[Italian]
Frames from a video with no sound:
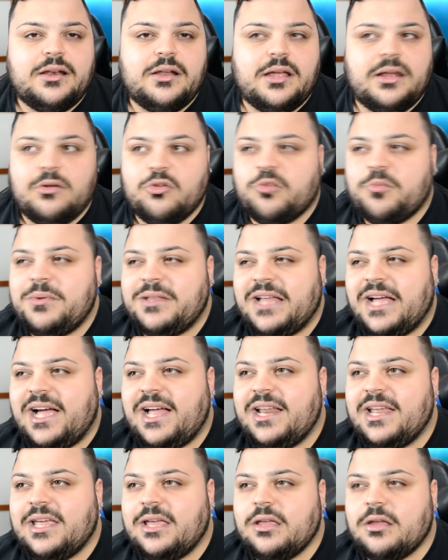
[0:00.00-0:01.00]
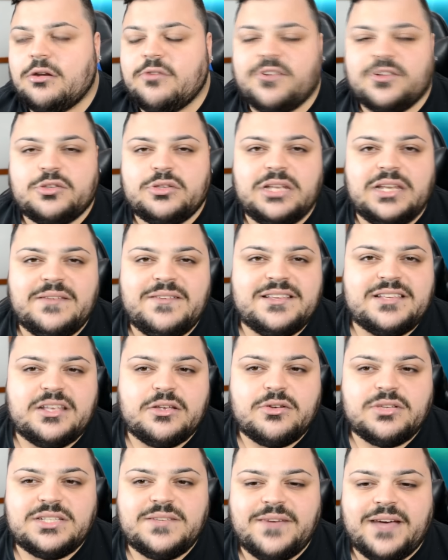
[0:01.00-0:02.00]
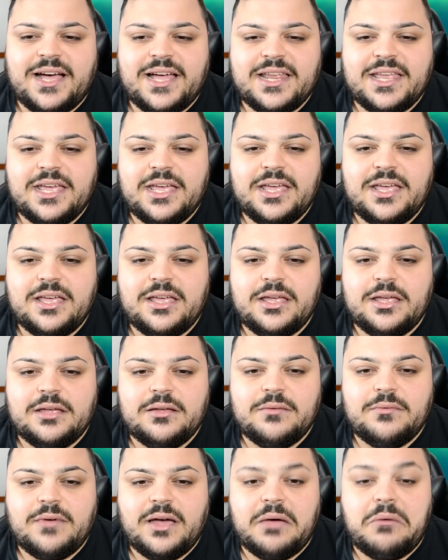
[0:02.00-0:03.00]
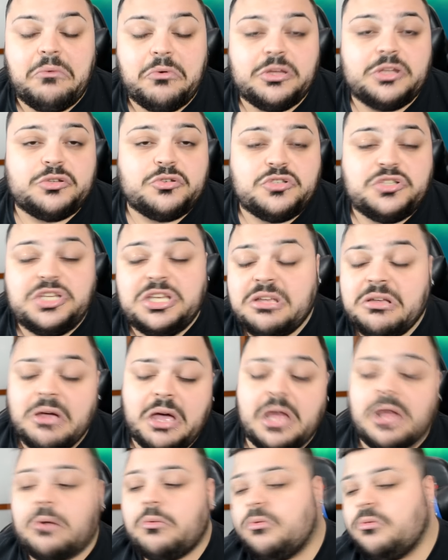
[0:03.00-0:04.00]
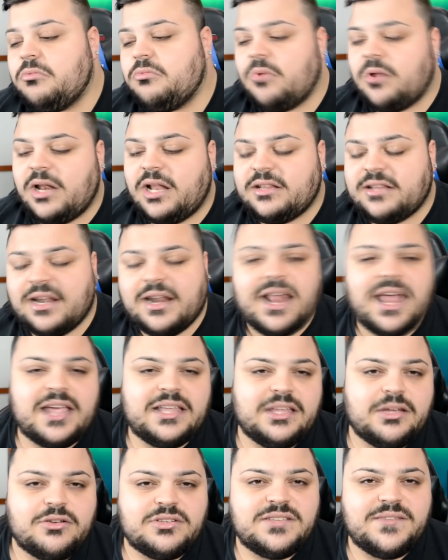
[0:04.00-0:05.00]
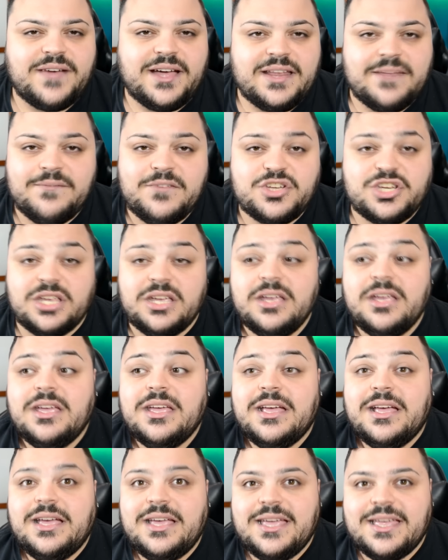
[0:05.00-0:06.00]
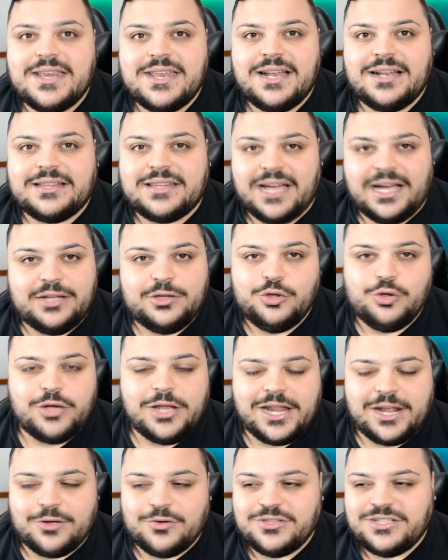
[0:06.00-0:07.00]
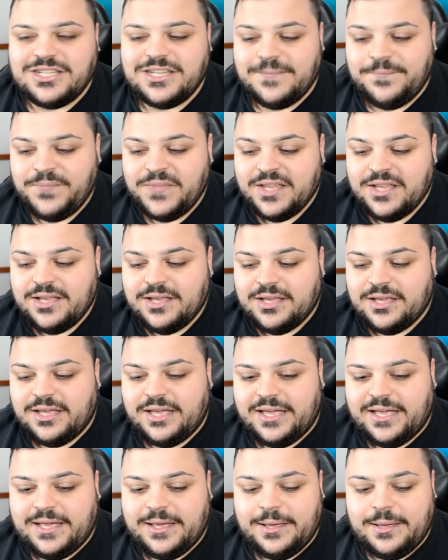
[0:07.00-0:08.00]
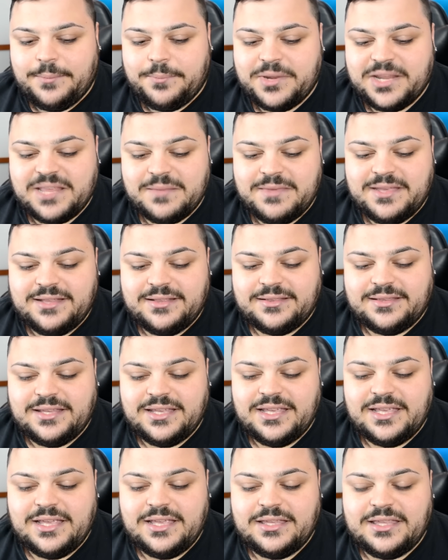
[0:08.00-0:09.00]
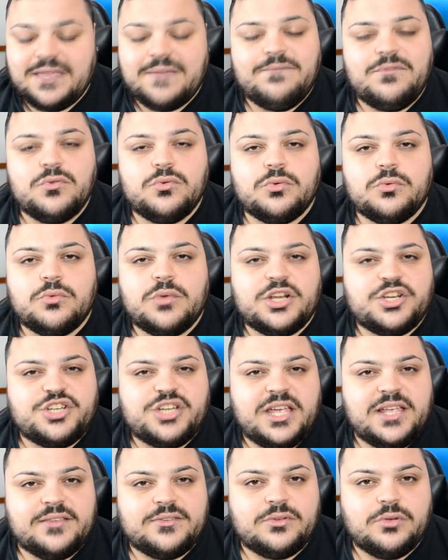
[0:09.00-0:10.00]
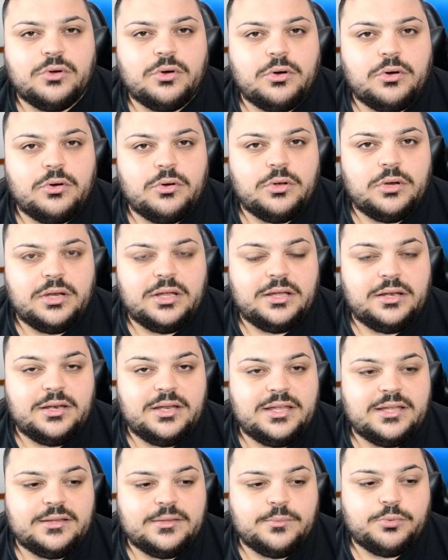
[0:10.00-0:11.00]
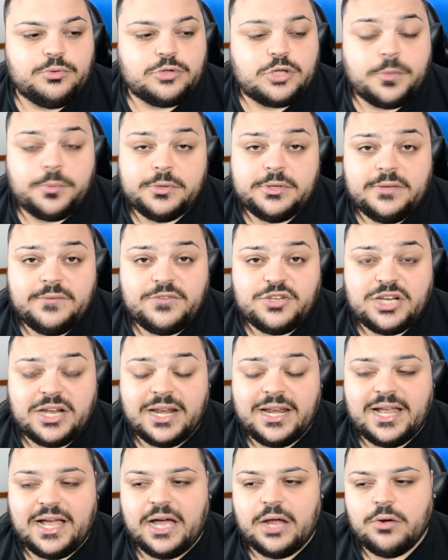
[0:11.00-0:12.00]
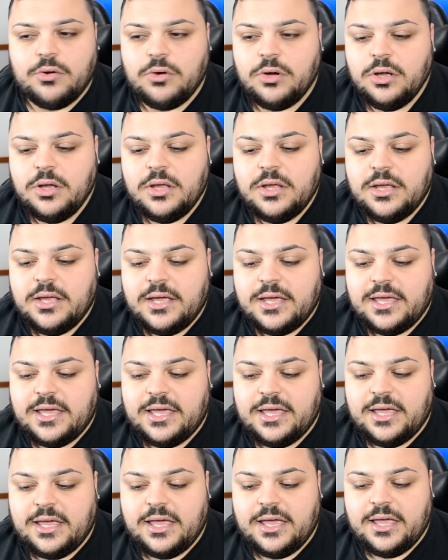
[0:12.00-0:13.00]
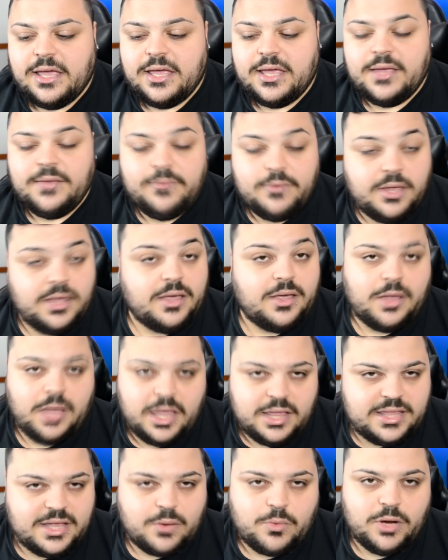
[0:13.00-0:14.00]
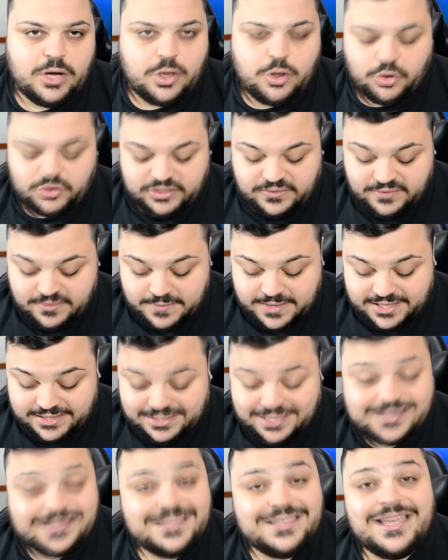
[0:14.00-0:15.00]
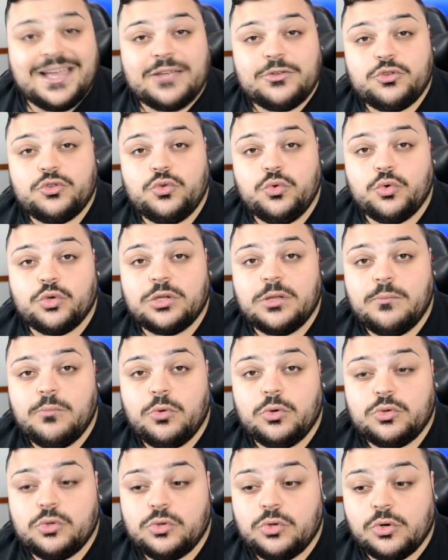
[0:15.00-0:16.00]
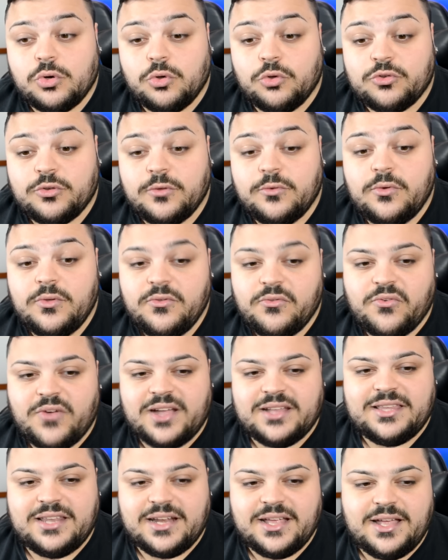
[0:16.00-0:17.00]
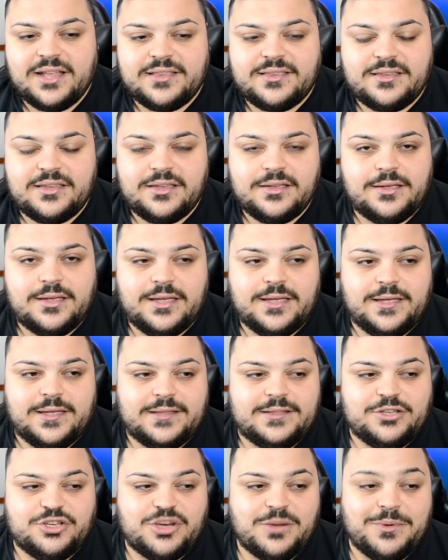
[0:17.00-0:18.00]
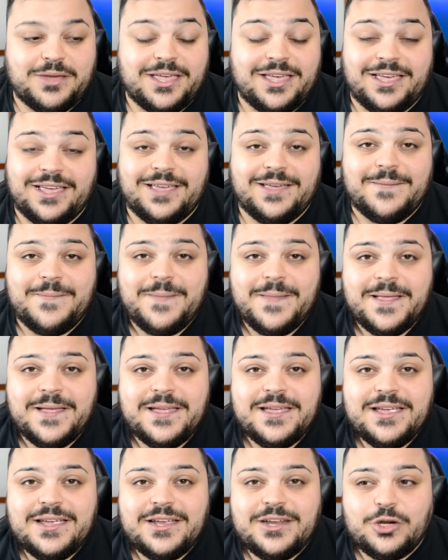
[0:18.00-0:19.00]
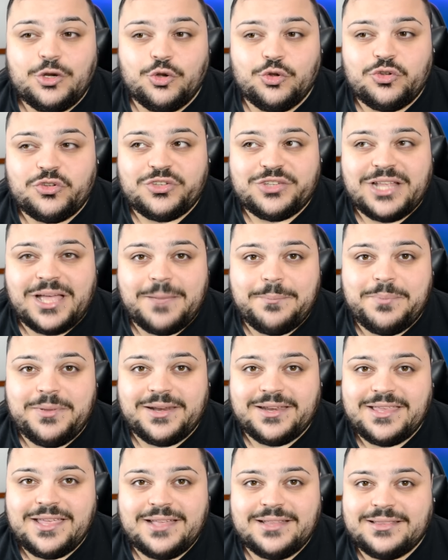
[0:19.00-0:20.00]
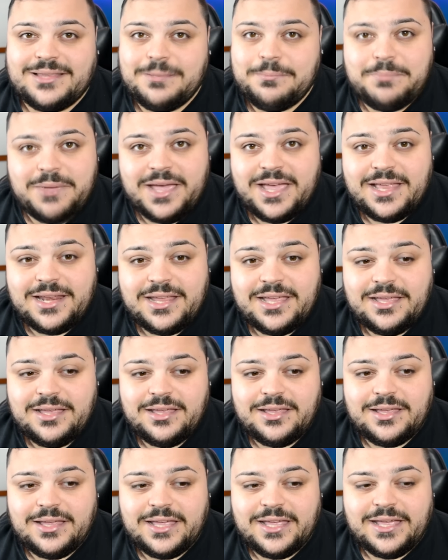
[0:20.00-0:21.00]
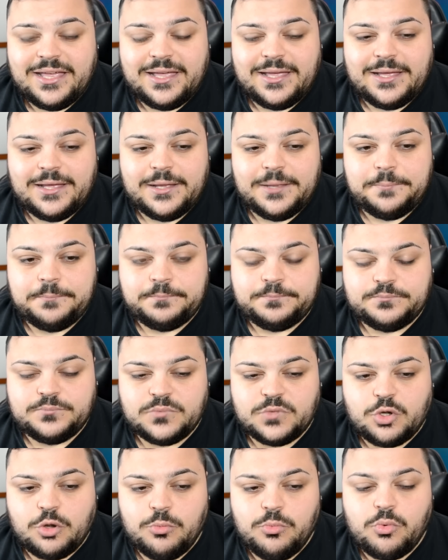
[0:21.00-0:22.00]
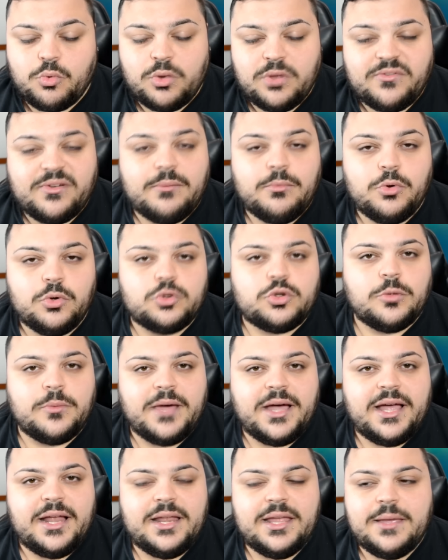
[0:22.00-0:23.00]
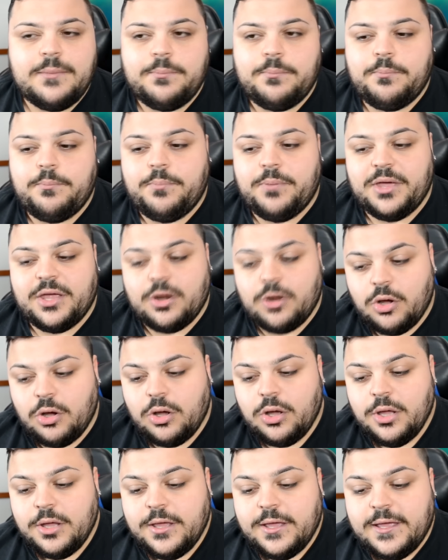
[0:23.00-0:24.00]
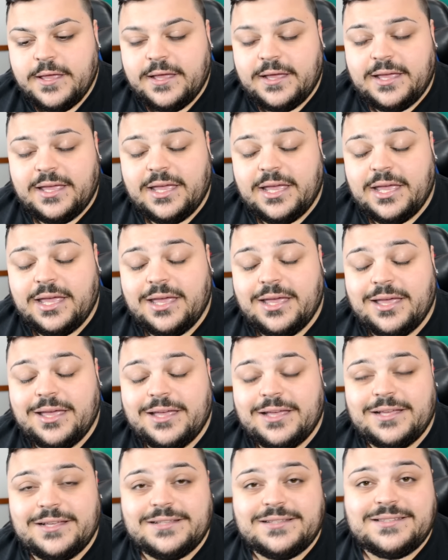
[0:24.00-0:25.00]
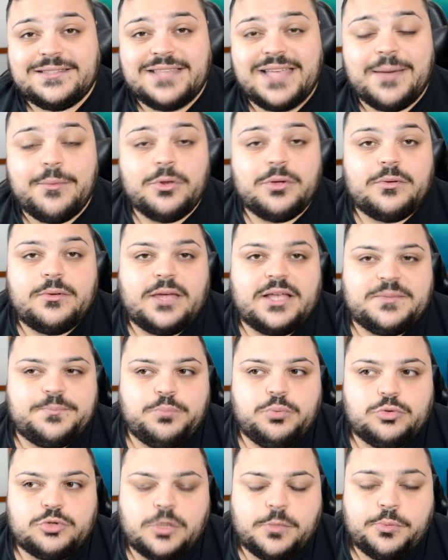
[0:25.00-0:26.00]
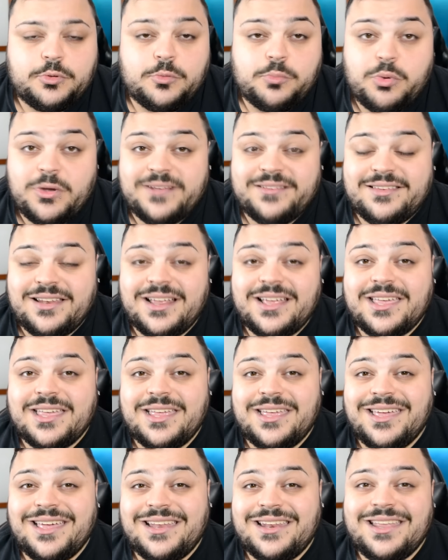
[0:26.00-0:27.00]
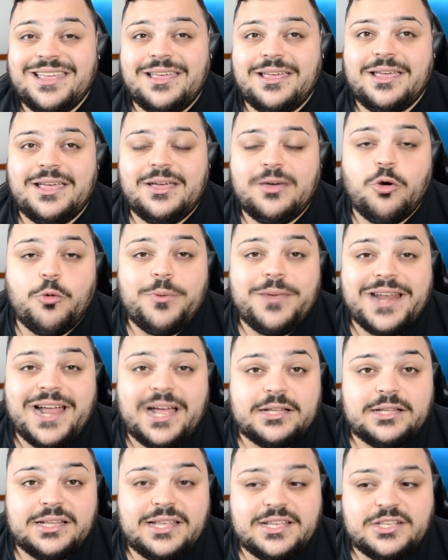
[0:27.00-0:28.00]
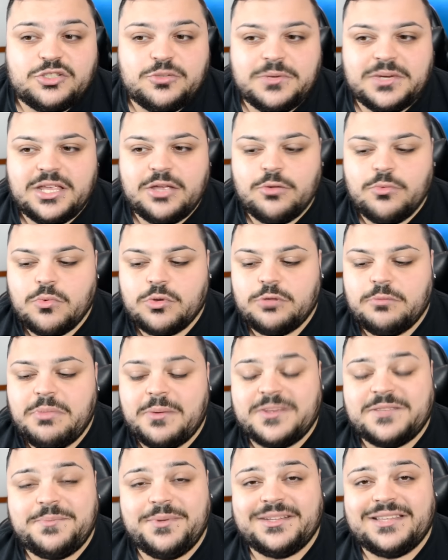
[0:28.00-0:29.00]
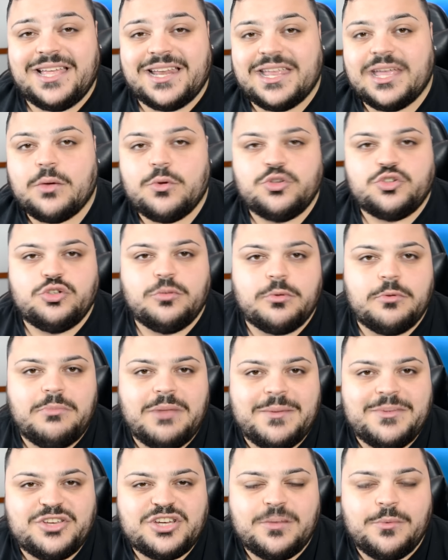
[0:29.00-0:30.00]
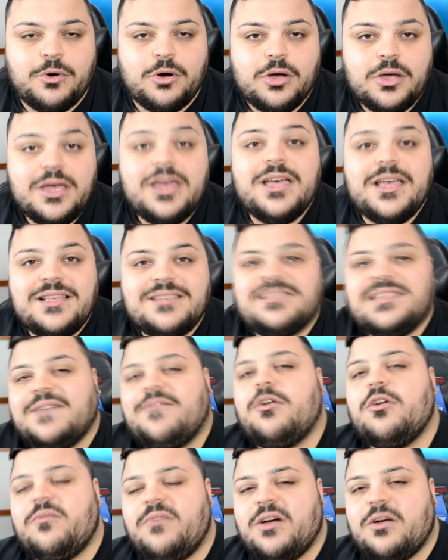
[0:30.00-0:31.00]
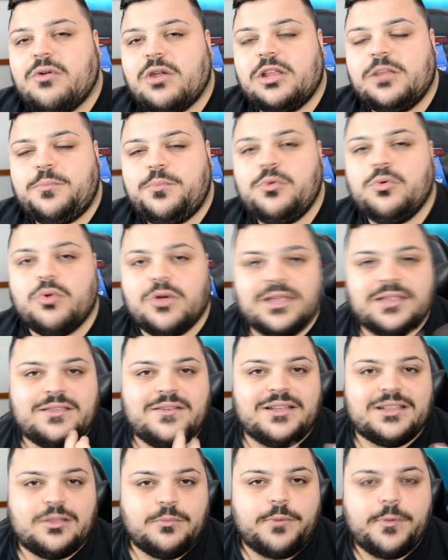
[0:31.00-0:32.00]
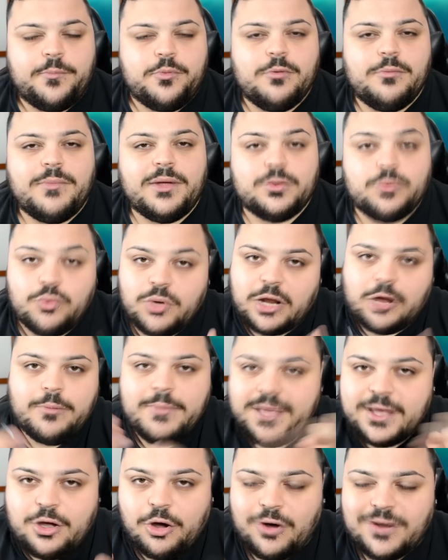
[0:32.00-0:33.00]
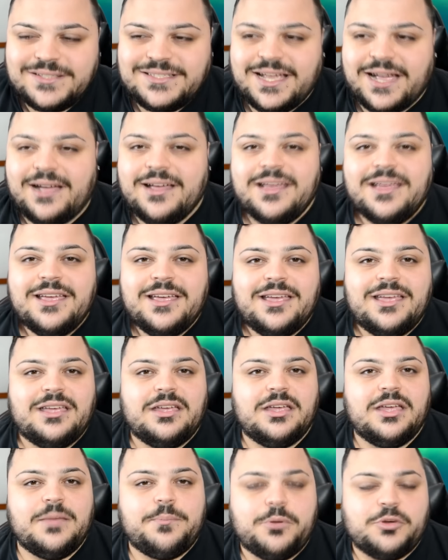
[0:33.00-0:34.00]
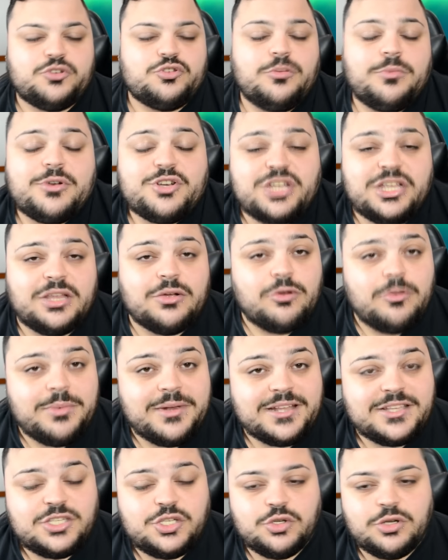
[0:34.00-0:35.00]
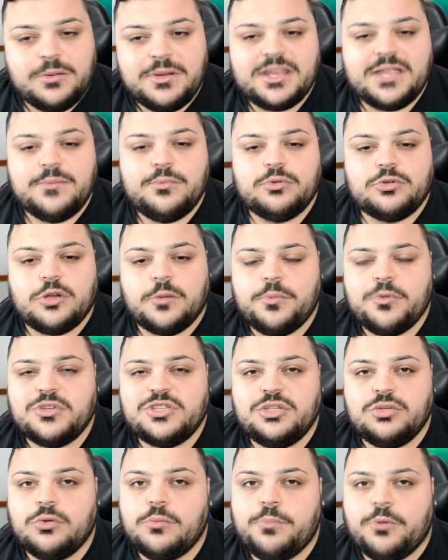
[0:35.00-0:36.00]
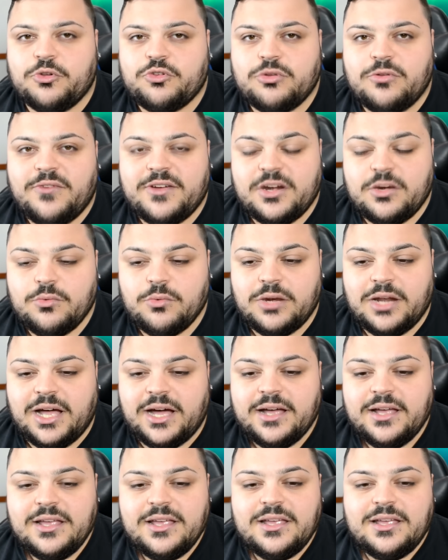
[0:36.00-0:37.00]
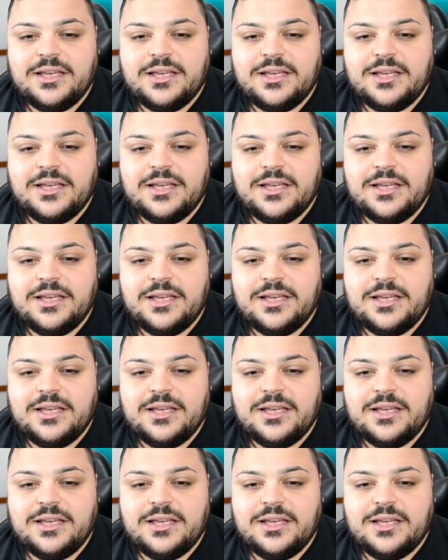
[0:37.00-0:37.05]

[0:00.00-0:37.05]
all'ospedale, gli hanno fatto delle visite e cose varie e avevano detto sì, era eh, un'altra raga e cose varie, invece in realtà non era così eh, praticamente gli è venuto un ascesso lì, purtroppo vicino all'ano, e, e, ed è qualcosa veramente di assurdo, molto doloroso. Infatti, ragazzi, eh, diciamo che non sta per niente bene, e, mm, comunque gli fa molto male, però e stiamo, purtroppo non può essere anche operata adesso perché comunque dobbiamo aspettare che questo problema diciamo, si evolva ancora di più, che diventa un po' più matura come cosa e, e possono procedere con l'operazione perché purtroppo così non possono fare nulla.